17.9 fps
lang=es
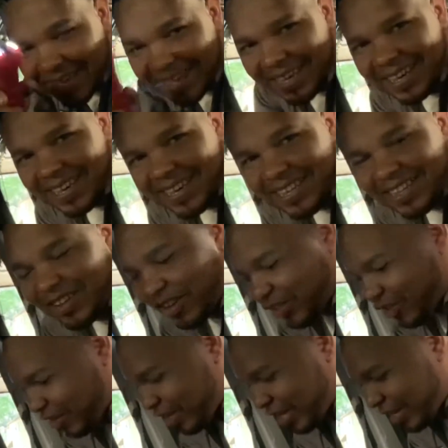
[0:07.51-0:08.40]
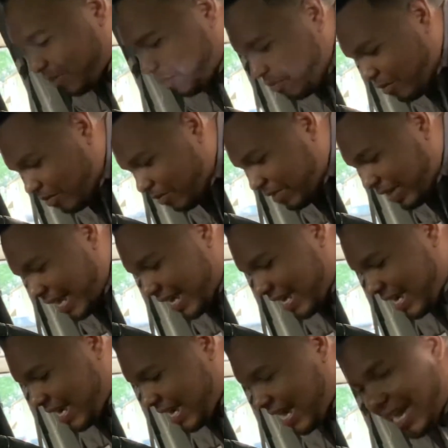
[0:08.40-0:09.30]
En esta ocasión tenemos una
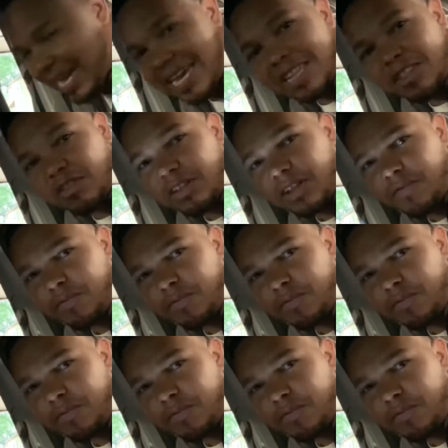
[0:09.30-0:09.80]
Kia que no está